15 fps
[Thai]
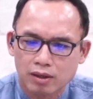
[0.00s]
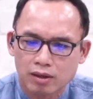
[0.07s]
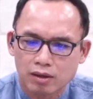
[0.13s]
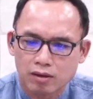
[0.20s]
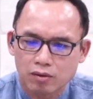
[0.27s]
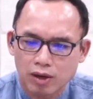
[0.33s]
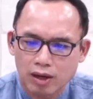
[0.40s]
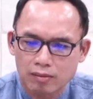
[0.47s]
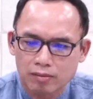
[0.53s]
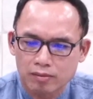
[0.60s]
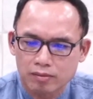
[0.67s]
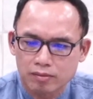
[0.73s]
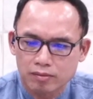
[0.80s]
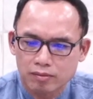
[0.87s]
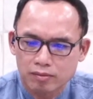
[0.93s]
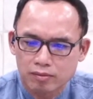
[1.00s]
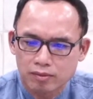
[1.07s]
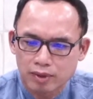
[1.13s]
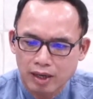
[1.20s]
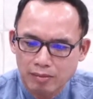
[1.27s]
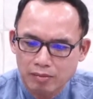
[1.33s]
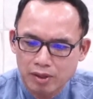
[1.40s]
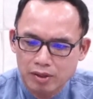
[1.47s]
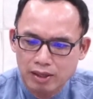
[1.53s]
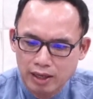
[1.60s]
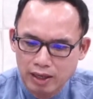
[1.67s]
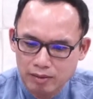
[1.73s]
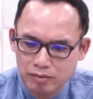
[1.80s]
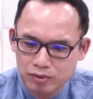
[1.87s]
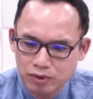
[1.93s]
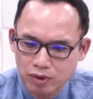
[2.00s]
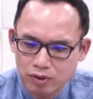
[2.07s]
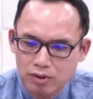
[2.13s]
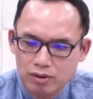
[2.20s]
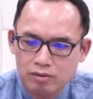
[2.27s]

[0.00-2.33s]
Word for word: ความล้ำลึกในคำสอน